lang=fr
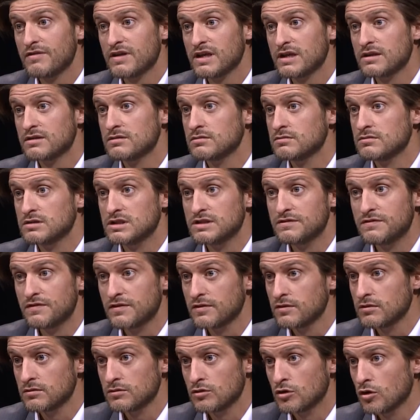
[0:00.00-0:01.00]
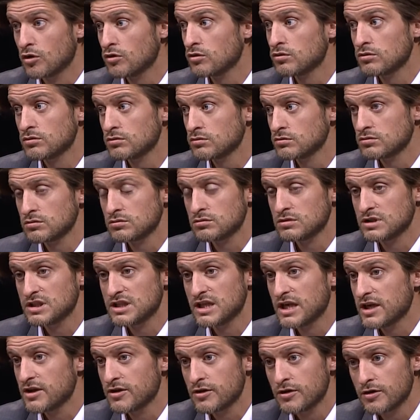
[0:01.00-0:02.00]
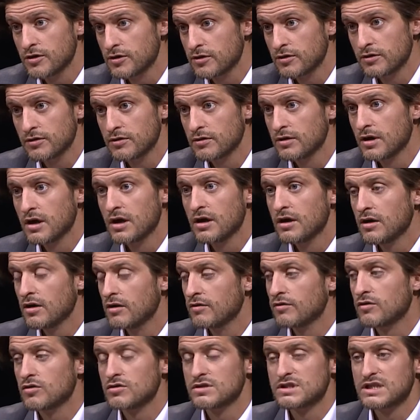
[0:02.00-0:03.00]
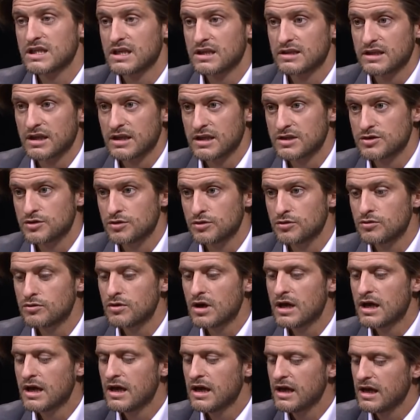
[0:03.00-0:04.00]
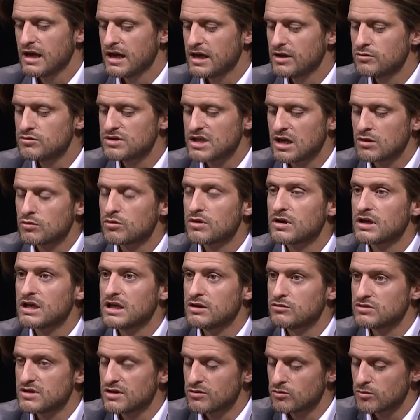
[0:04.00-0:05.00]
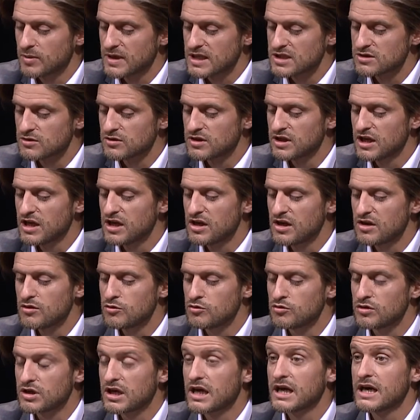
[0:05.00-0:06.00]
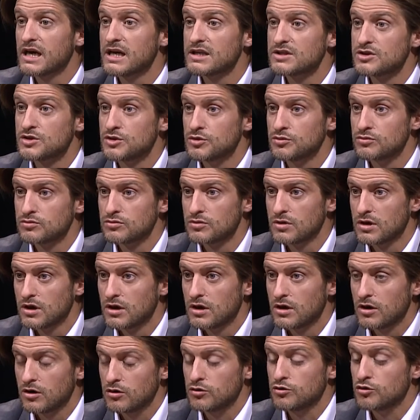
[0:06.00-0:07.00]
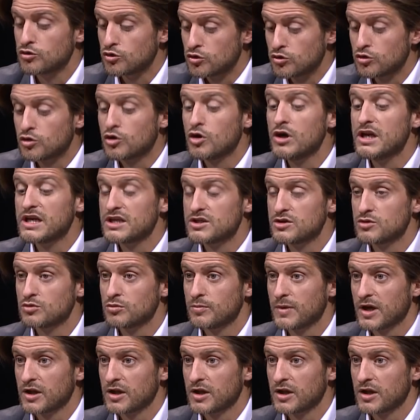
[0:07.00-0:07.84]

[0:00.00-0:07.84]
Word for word: avec grands designers euh, français internationaux, et nous allons et nous allons présenter une création, euh, une collection